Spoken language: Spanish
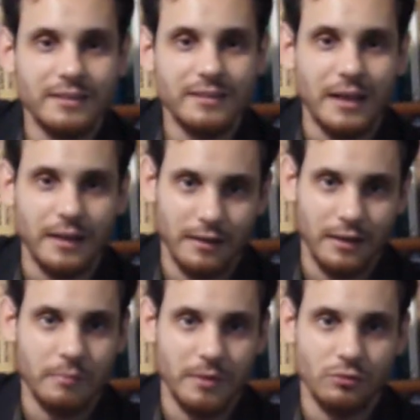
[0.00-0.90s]
a gritar
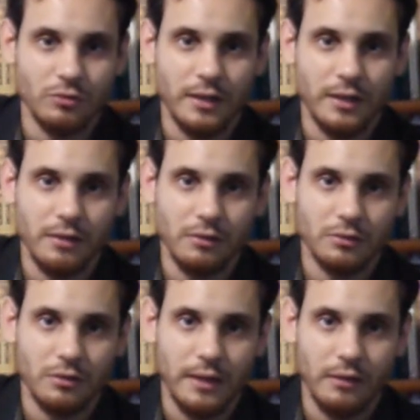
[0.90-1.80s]
la persona del
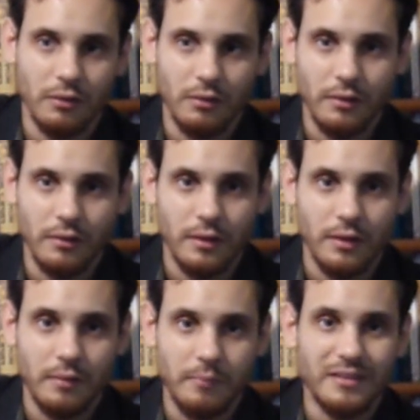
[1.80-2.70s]
otro lado,
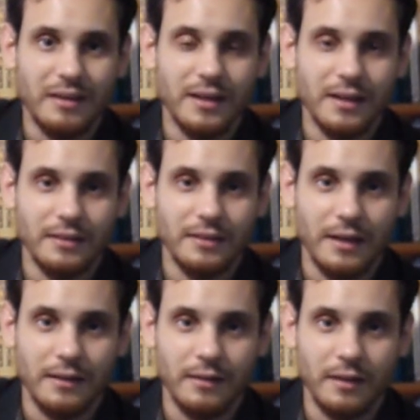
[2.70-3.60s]
empezaba a
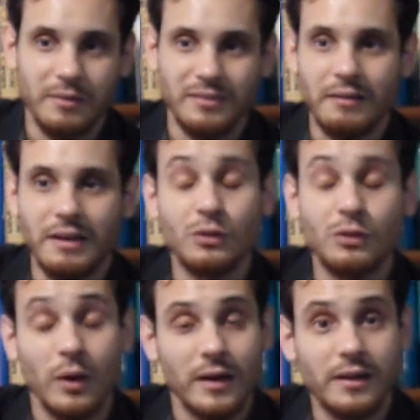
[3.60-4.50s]
gritar, empezaba a
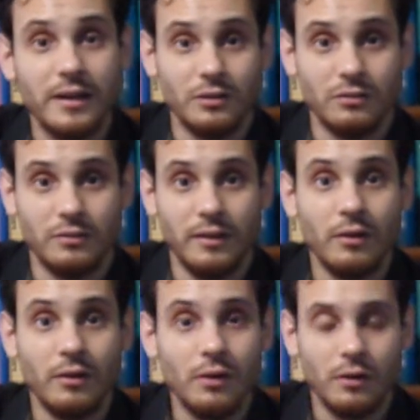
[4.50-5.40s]
actuar gritos
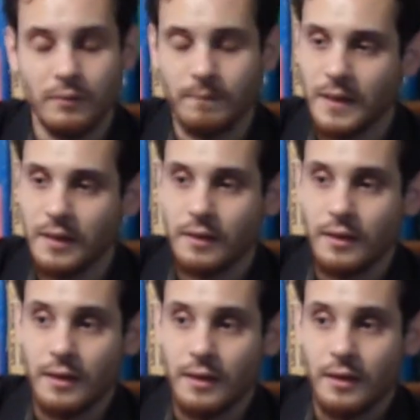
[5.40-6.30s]
de dolor.
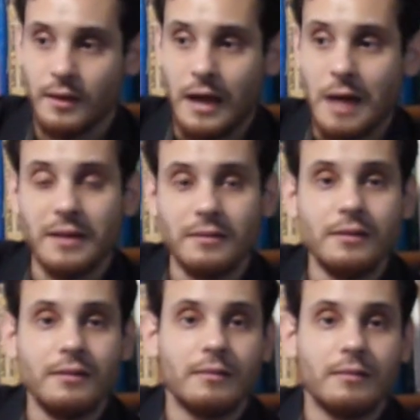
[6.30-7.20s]
A
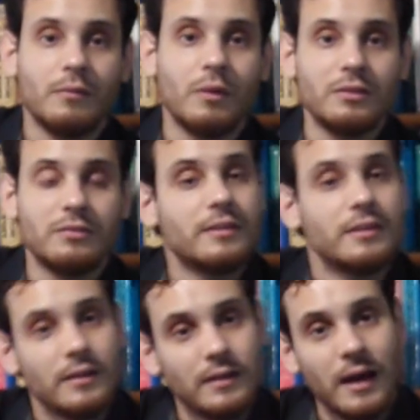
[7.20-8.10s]
partir cuando se